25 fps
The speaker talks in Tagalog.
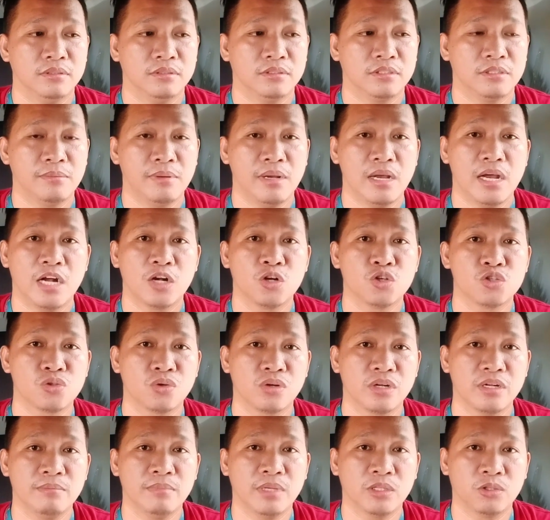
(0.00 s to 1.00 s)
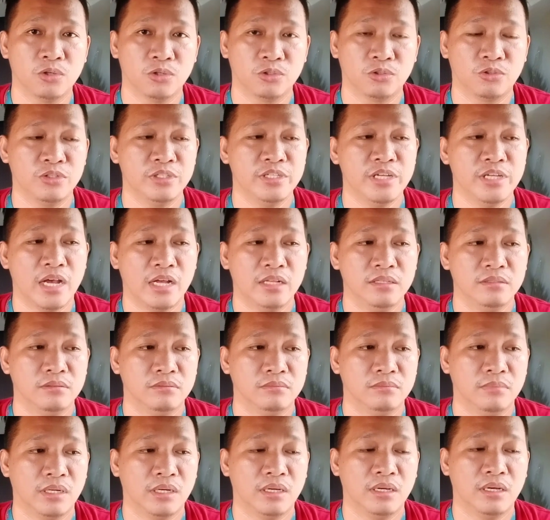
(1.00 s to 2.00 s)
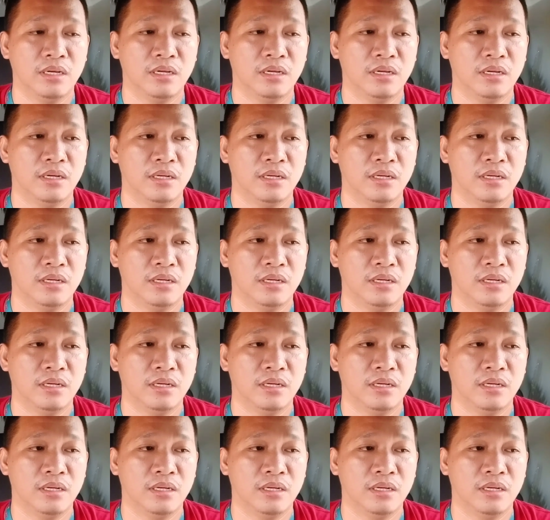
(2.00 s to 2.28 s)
sa mga gusto rin matuto dyan mga